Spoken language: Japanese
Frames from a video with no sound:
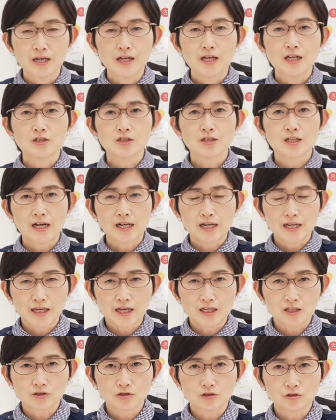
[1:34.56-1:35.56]
疲れ
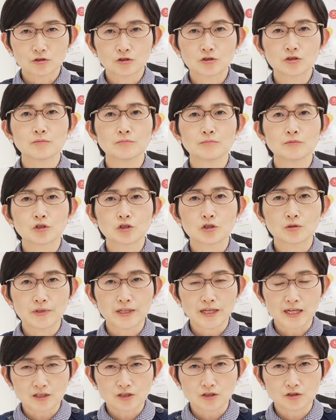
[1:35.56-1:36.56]
やすくむく
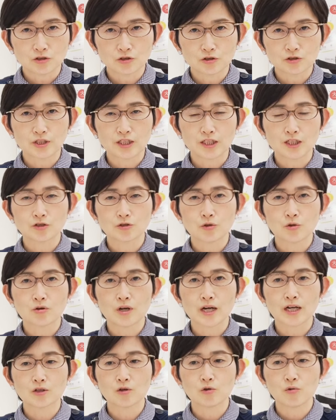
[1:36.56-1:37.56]
みやすく胃腸
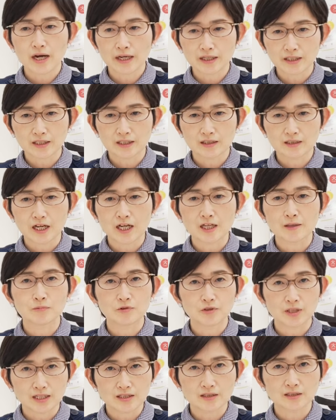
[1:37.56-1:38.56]
が弱い
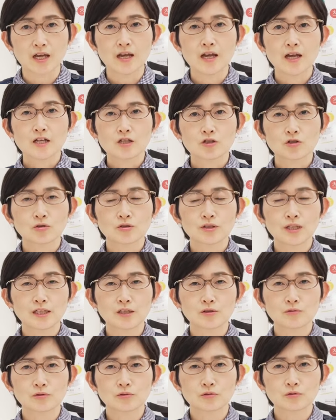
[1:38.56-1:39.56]
タイプですそんな
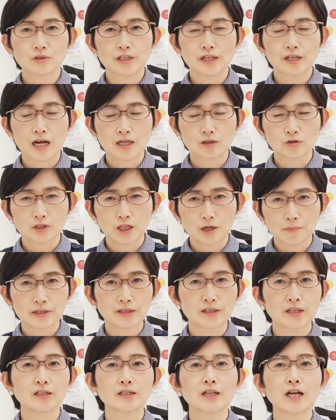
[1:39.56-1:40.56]
にあの食べ
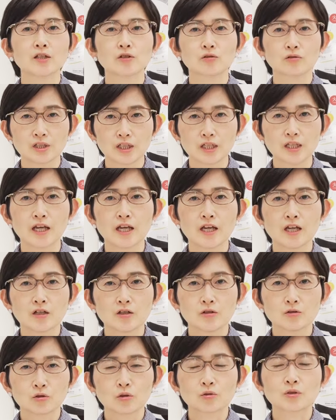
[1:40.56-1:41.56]
ていないのに
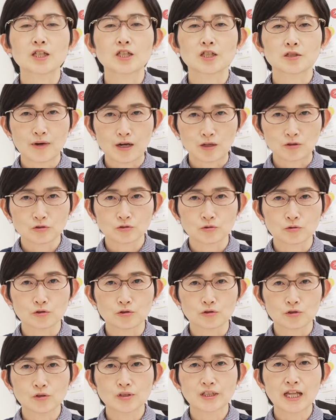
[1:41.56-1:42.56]
太ってしまうと
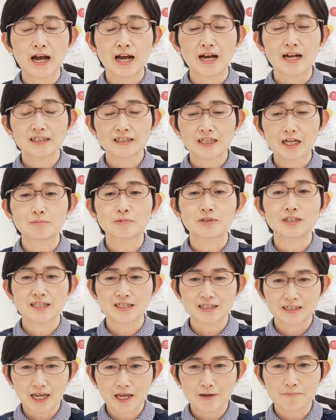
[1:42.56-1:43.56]
いうようなタイプで
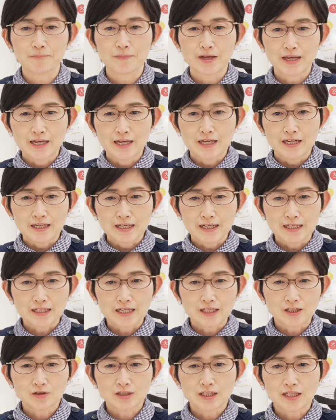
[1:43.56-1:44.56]
すね、え
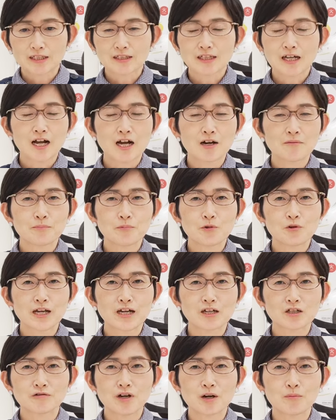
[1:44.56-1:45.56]
代表的な漢方
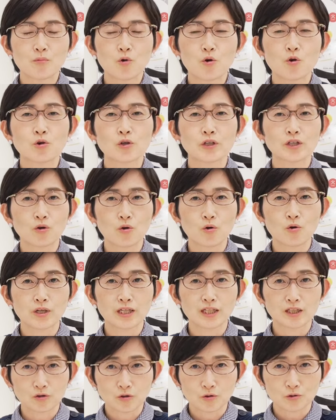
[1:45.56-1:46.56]
薬は防胃奥
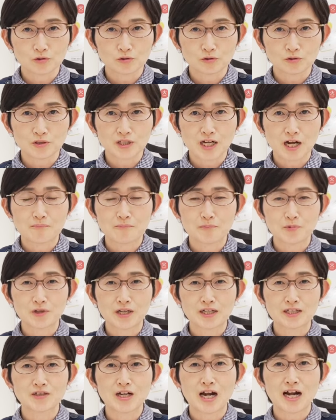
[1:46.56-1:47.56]
義湯という漢方
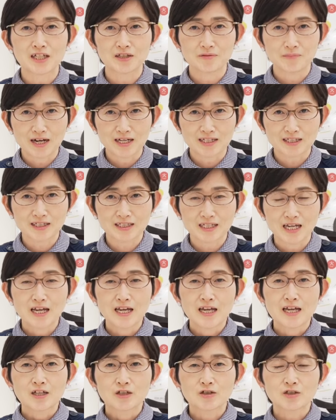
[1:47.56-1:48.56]
薬があります
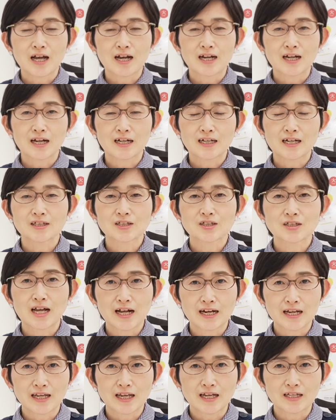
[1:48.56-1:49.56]
普段から
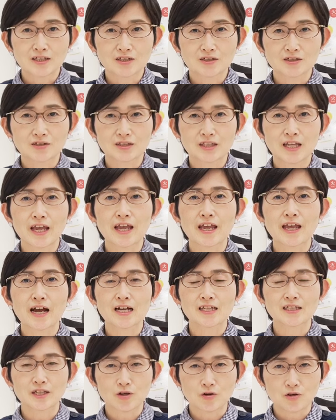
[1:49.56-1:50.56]
疲れやすくて
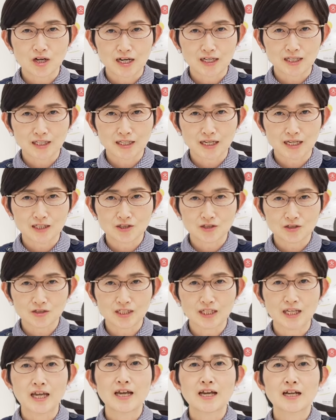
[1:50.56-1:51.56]
汗をかきやす
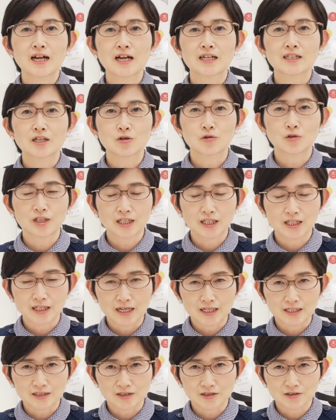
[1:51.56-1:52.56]
い風邪をひき
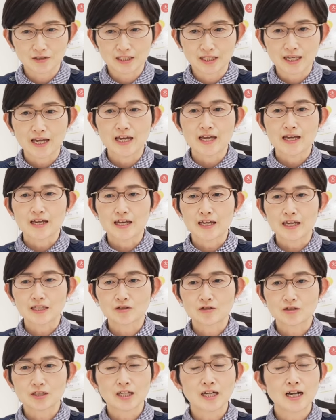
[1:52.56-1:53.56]
やすい、えー、
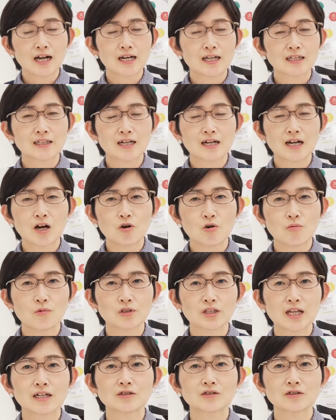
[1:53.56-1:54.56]
そして体が
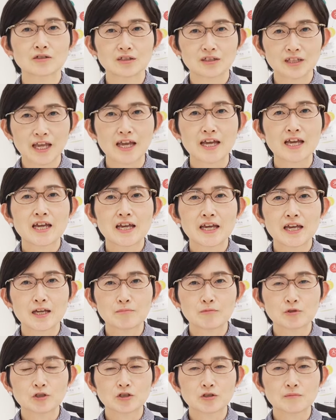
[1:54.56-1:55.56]
重だるくて、
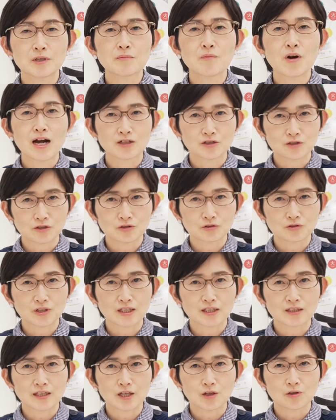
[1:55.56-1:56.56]
えー、むくみもあると
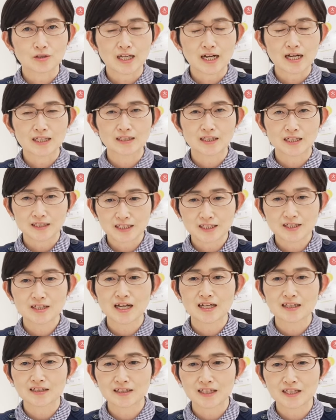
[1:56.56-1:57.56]
いったような方に
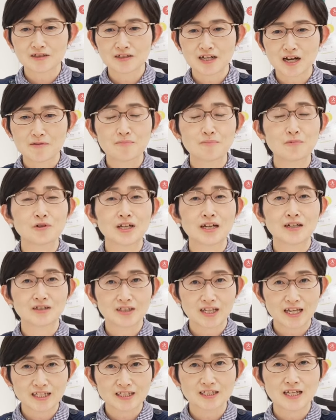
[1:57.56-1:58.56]
使っていく漢方
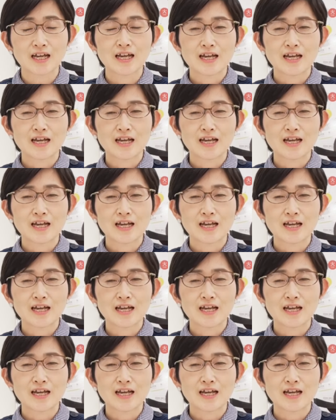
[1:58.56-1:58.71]
薬です